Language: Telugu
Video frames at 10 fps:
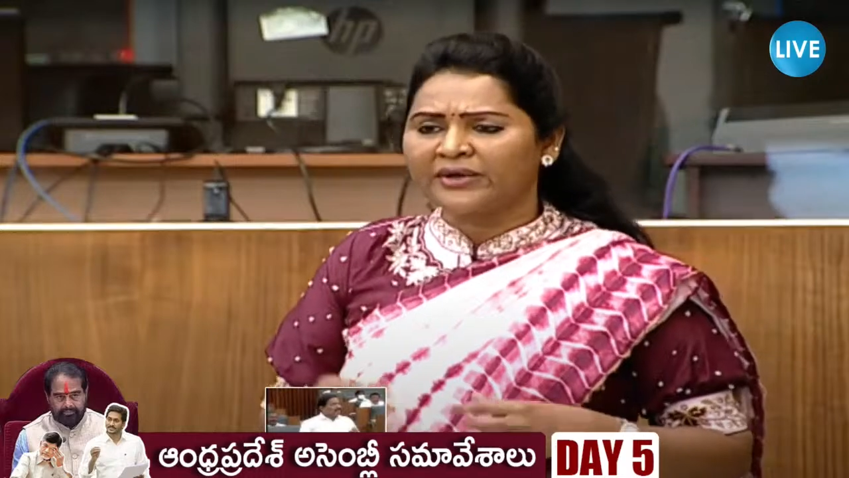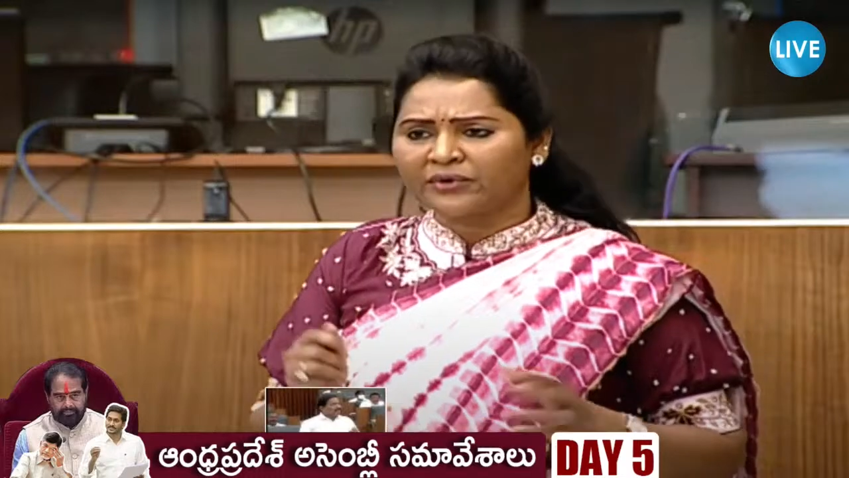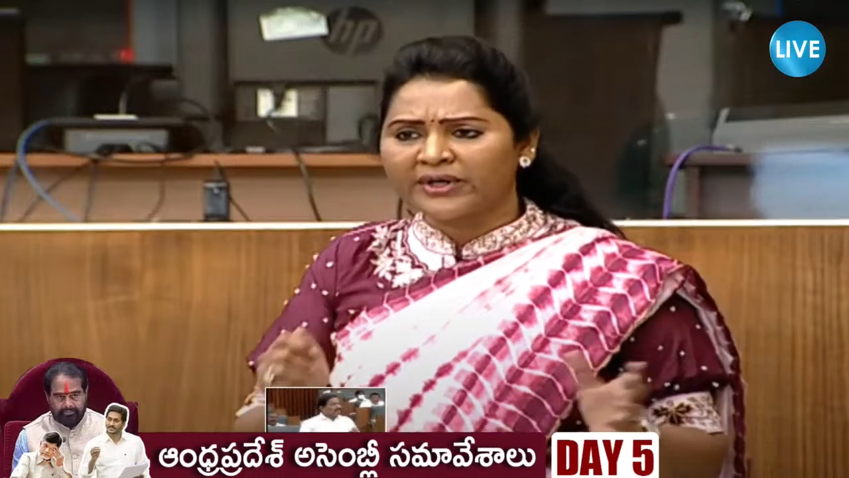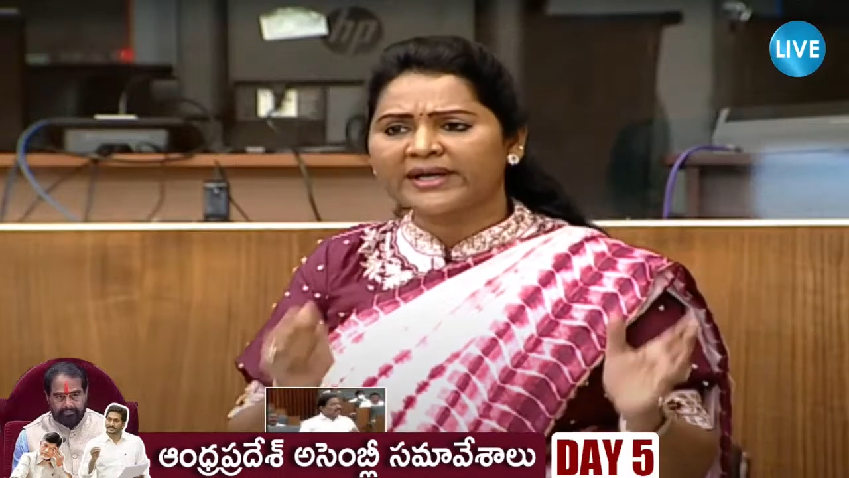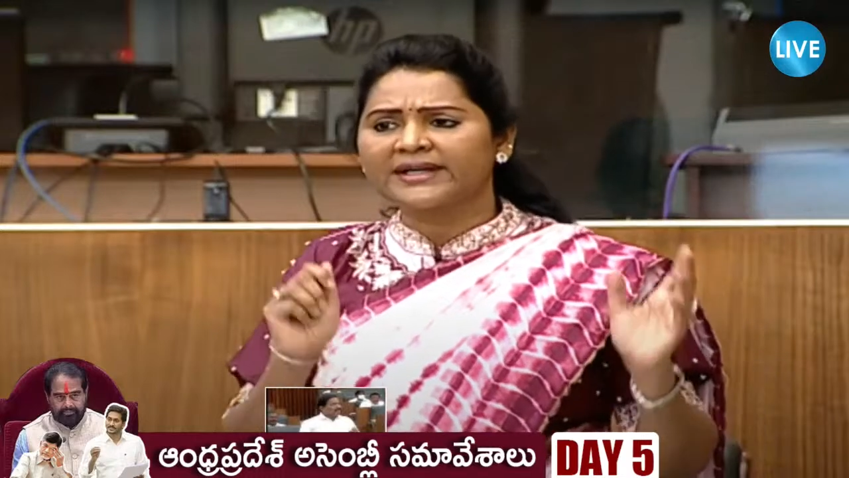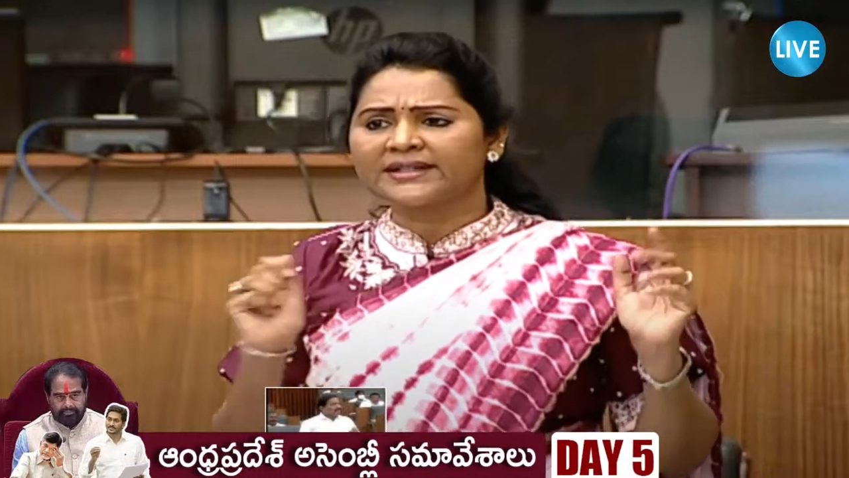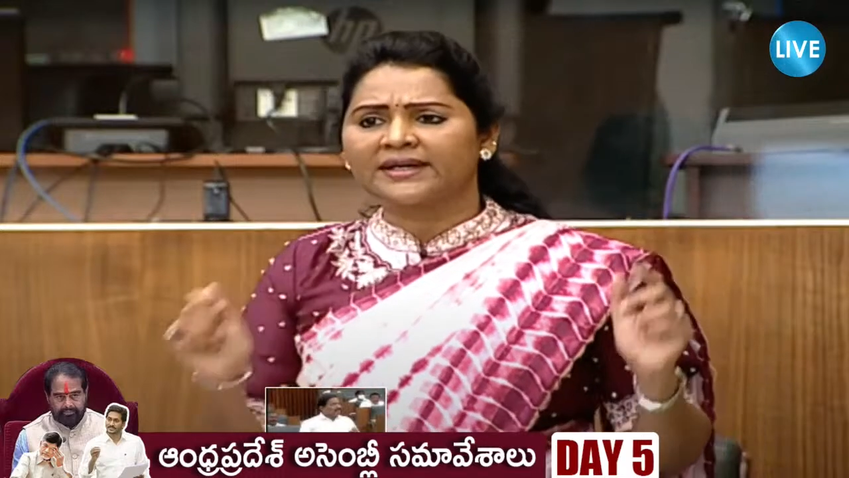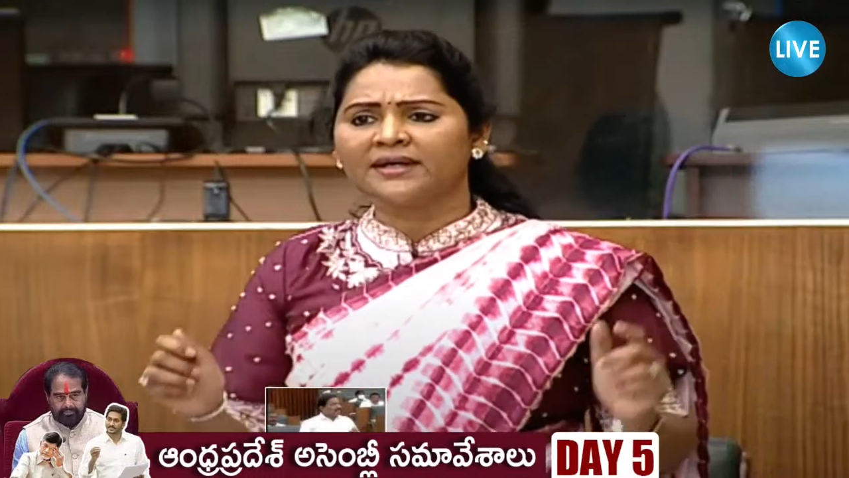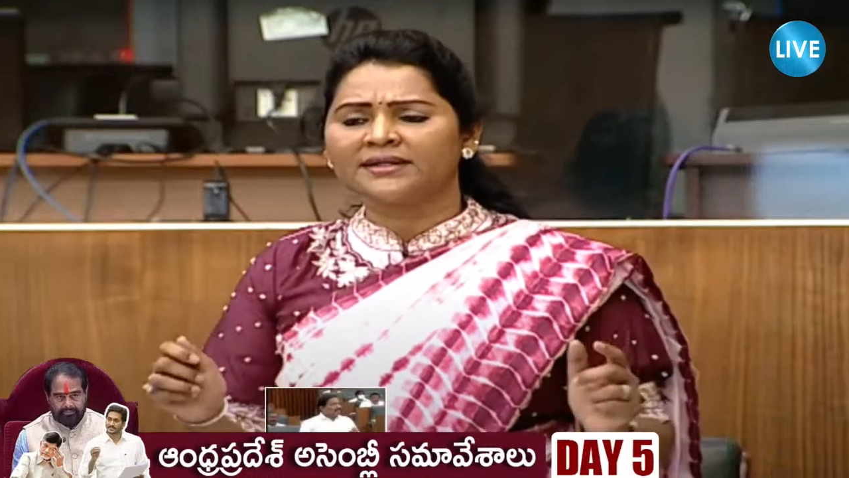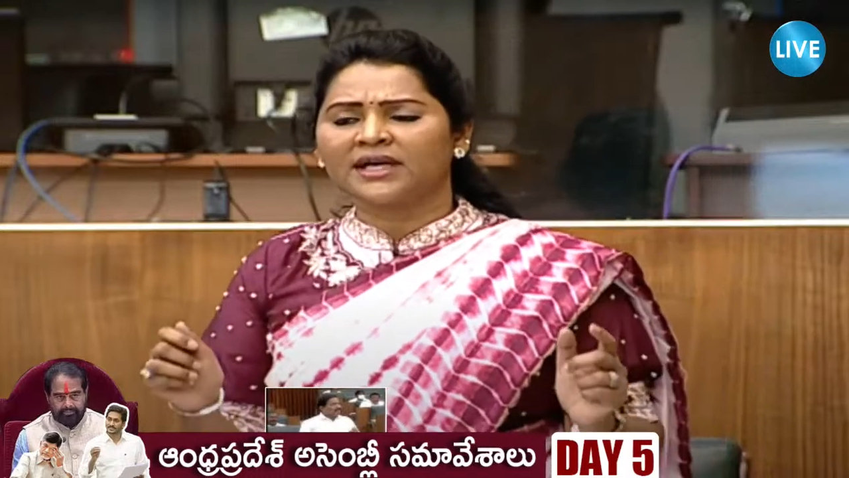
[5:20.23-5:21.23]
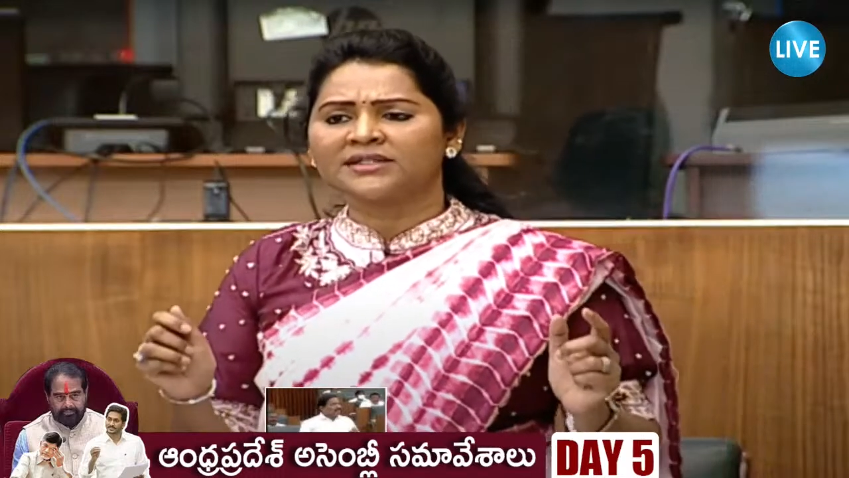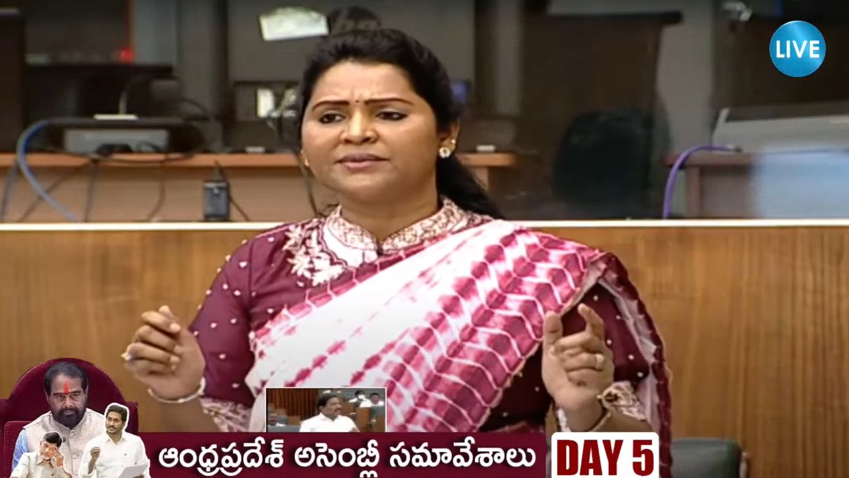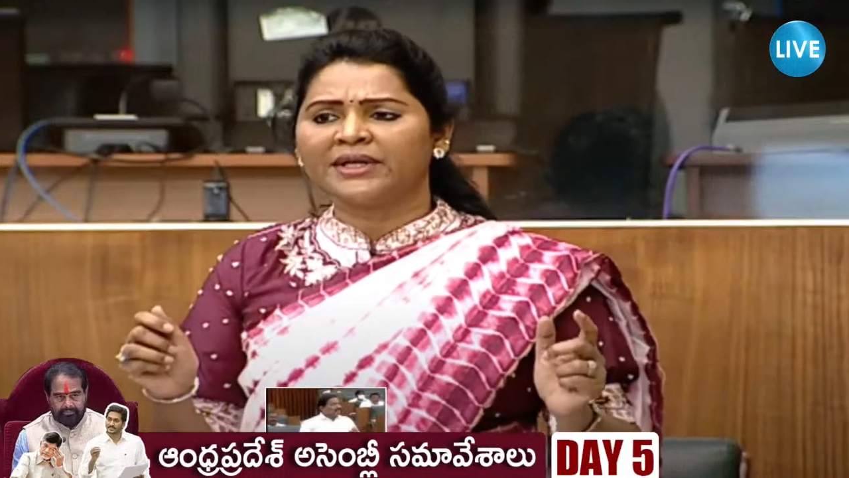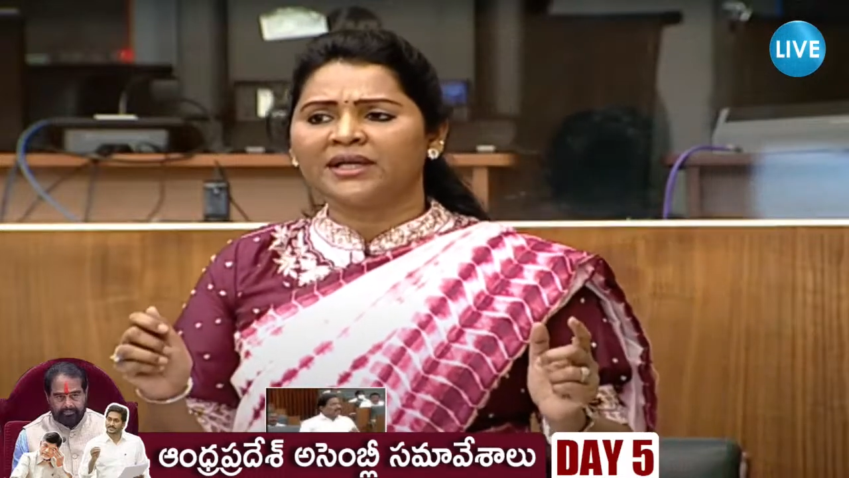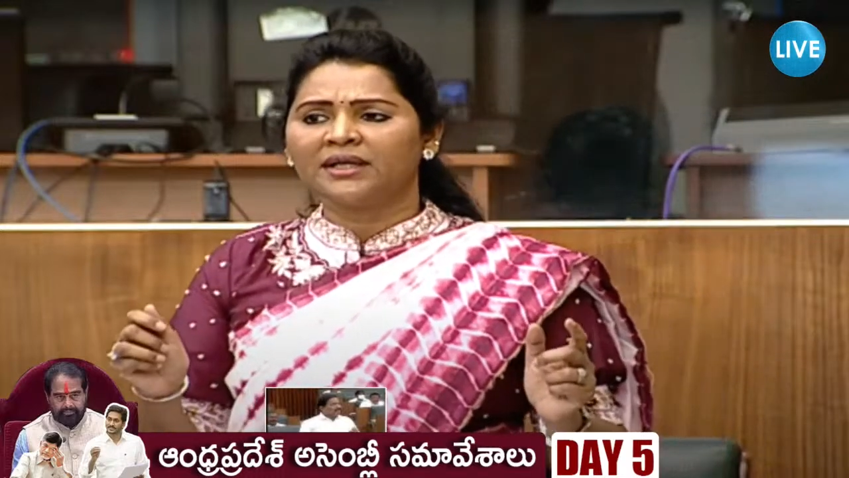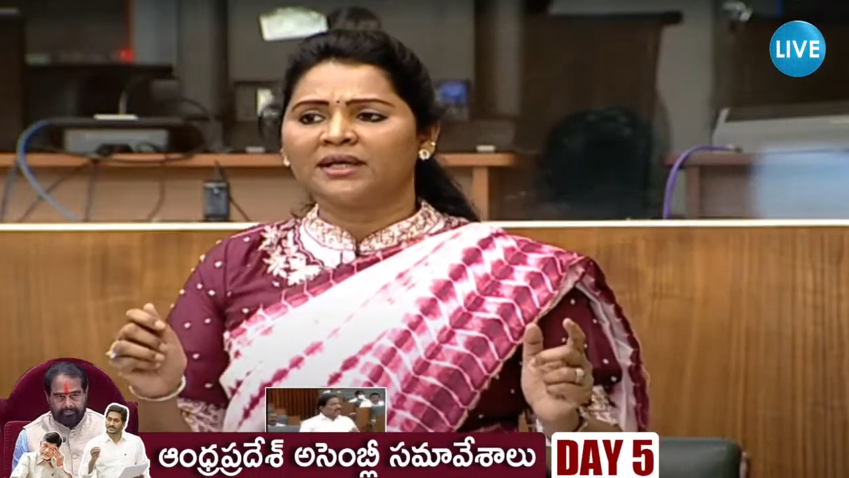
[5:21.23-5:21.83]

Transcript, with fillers: ఆయన ఒక్కడే కడతాడా తాజ్మహల్